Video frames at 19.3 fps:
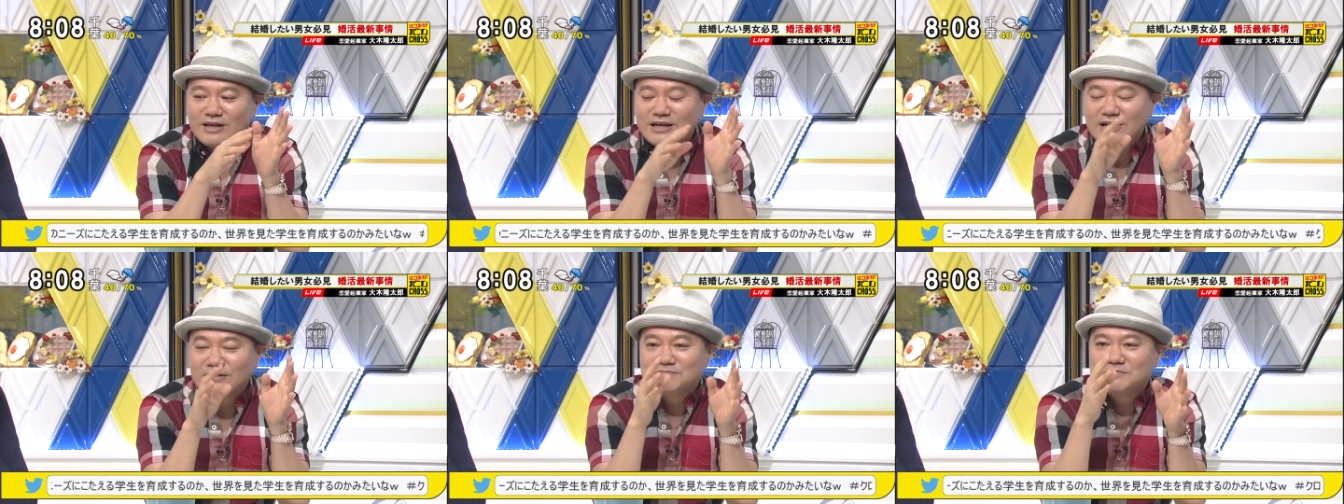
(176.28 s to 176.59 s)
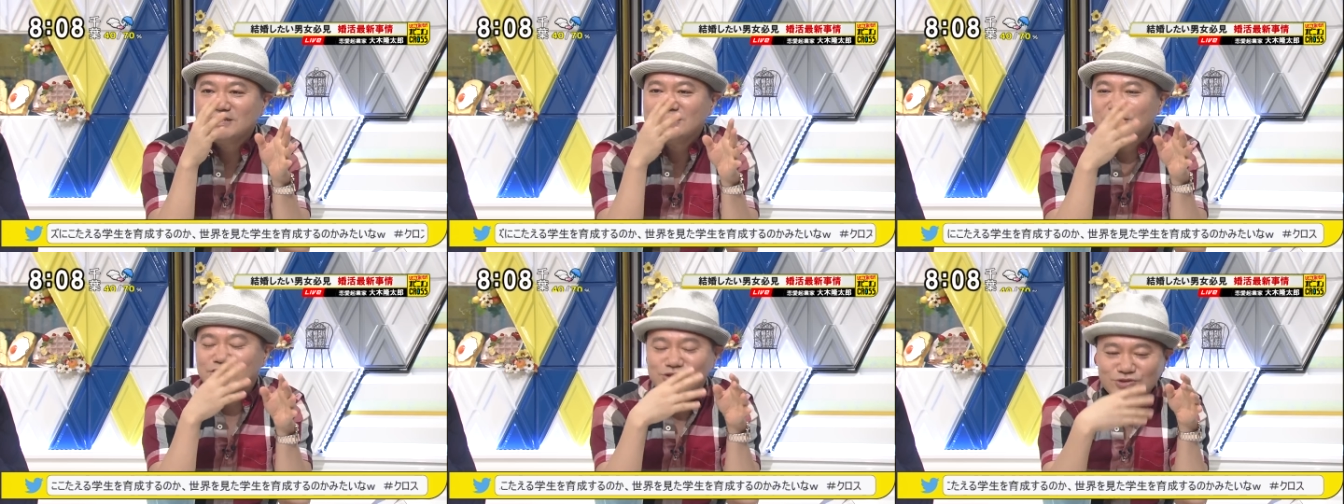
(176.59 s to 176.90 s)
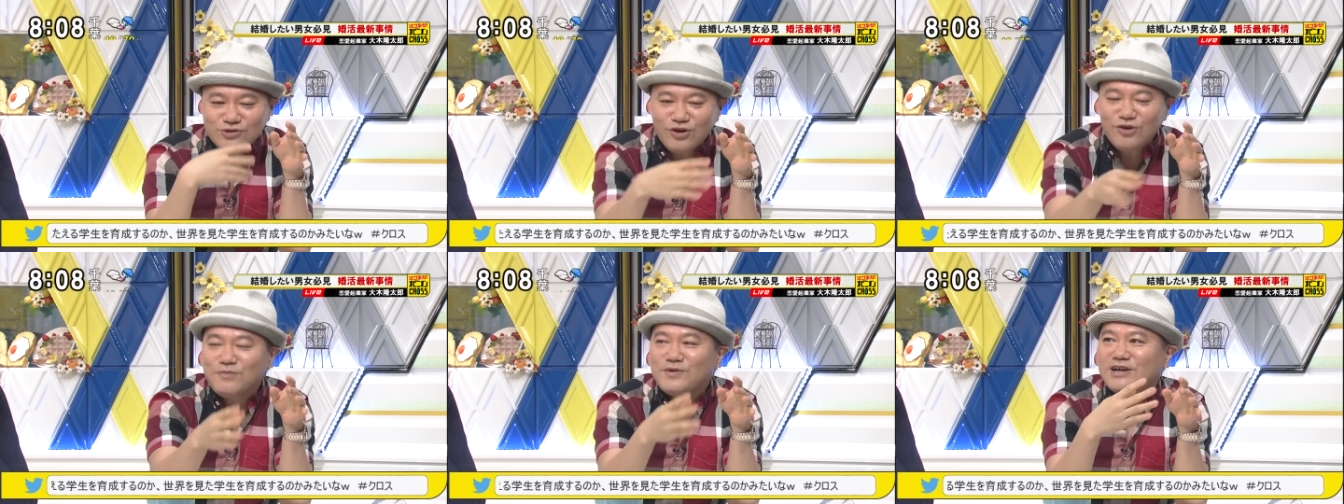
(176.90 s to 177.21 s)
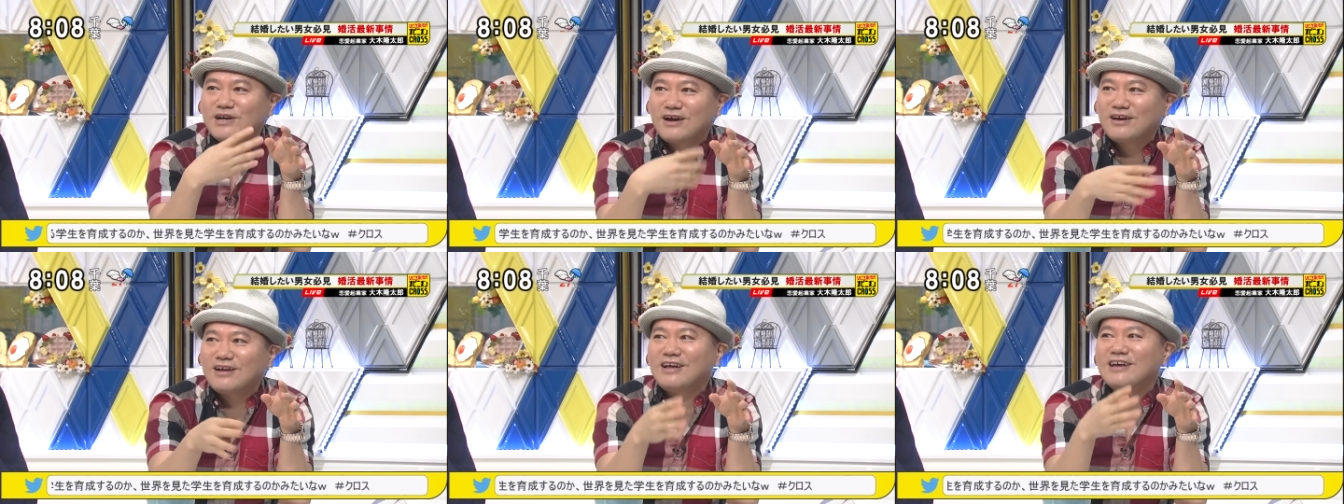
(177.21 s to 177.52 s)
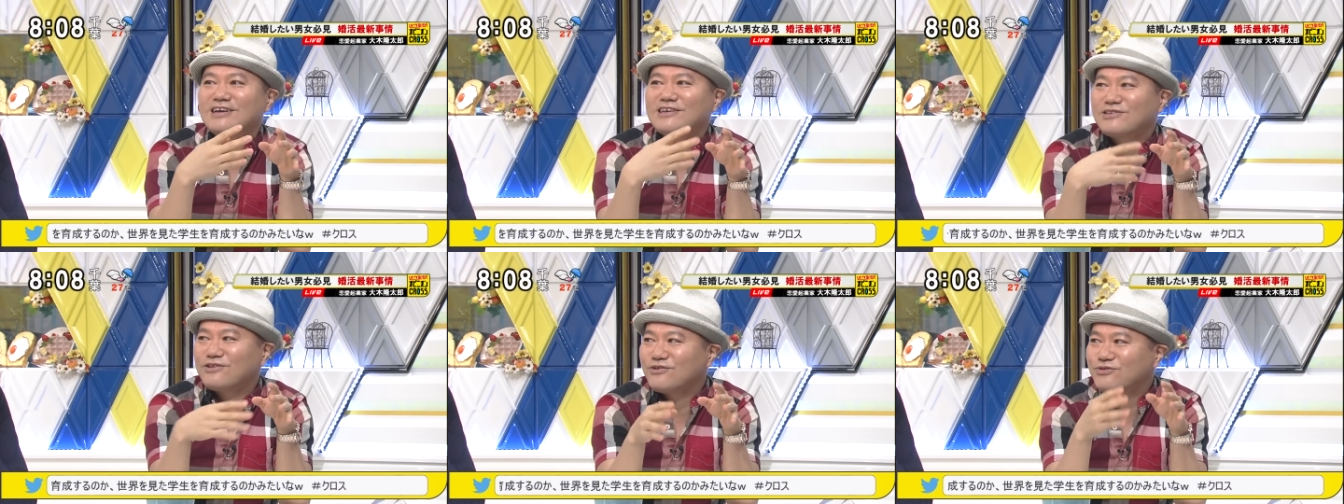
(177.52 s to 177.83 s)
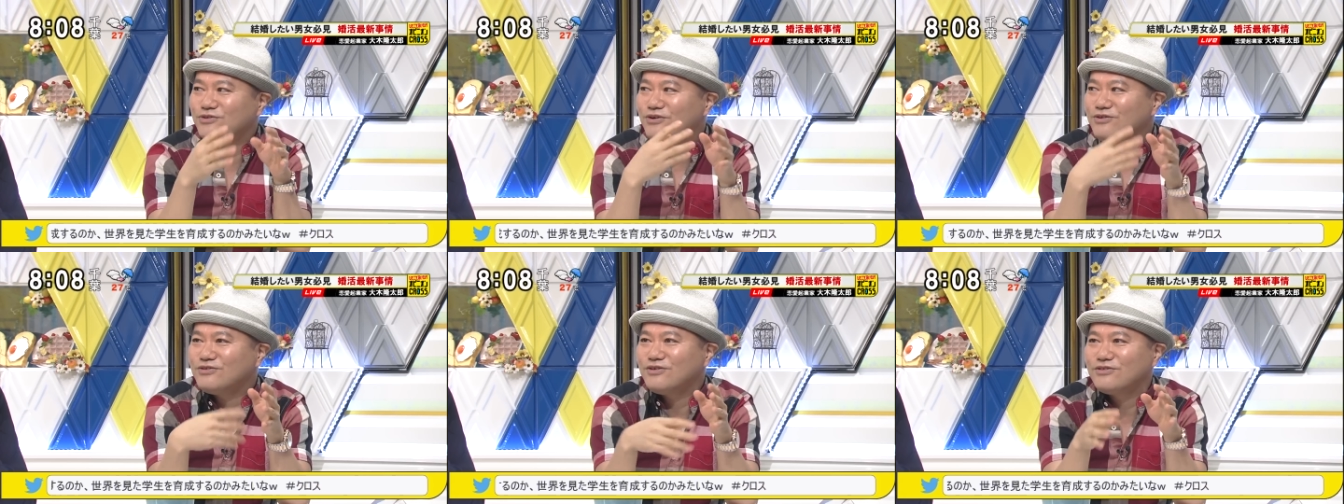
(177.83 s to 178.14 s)
れみんな勝負いかないと
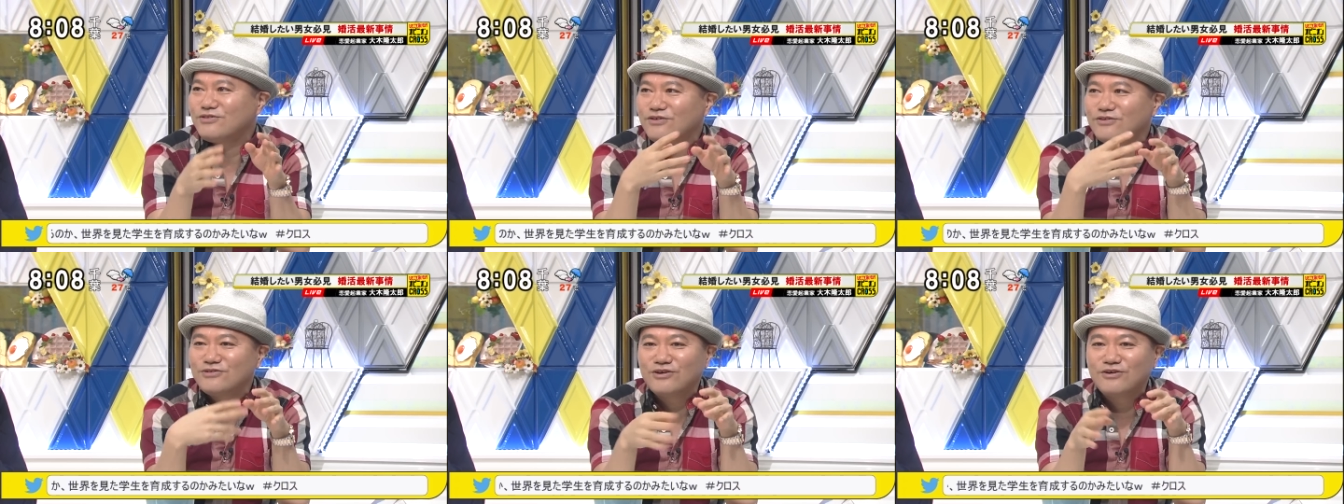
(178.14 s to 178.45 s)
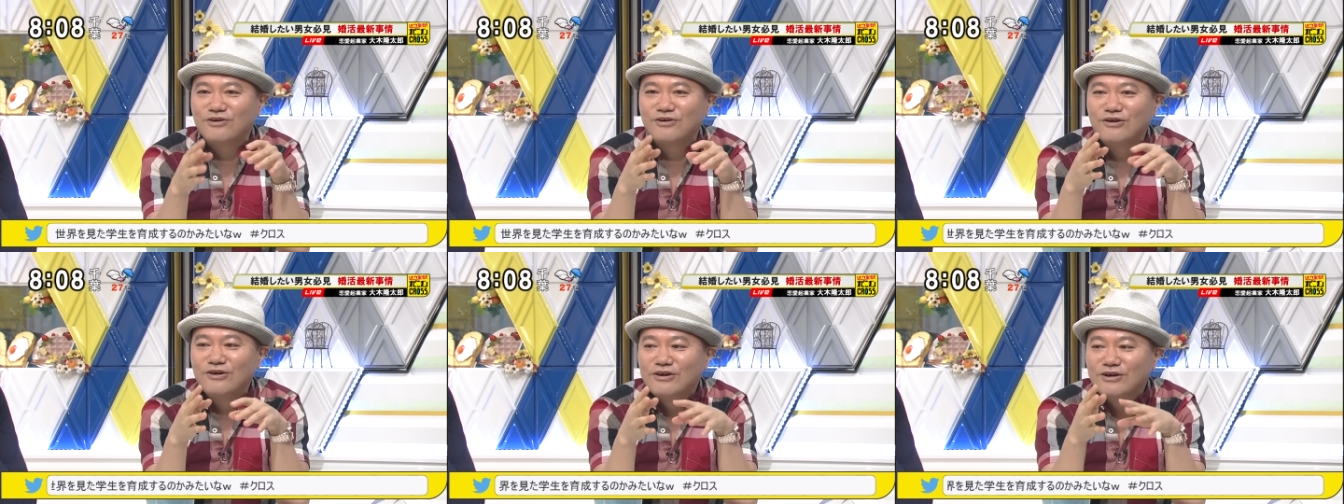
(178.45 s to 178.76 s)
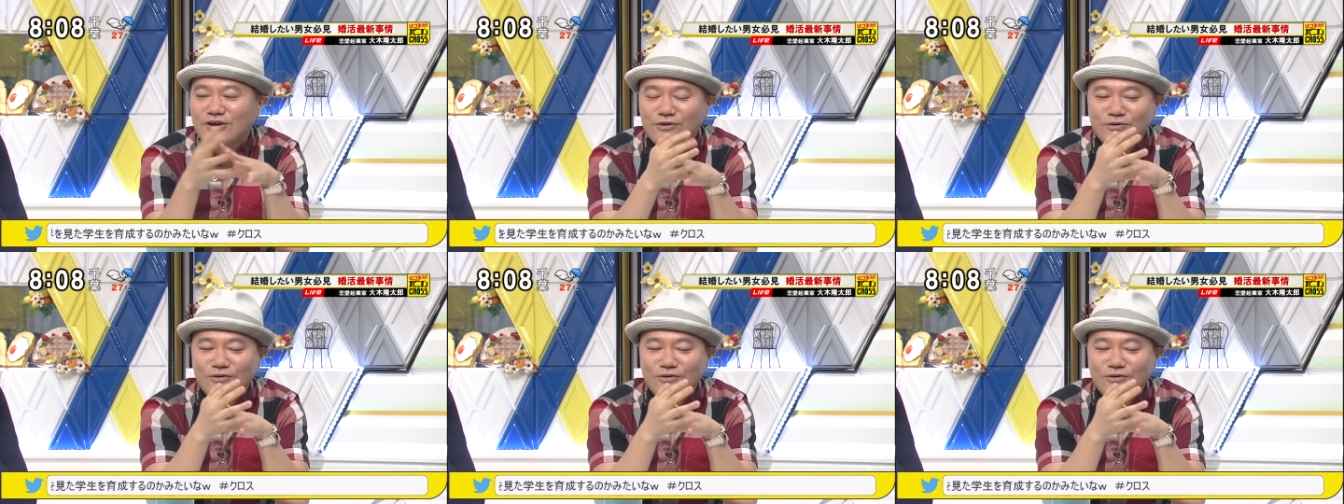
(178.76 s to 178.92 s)
どんどんどんどん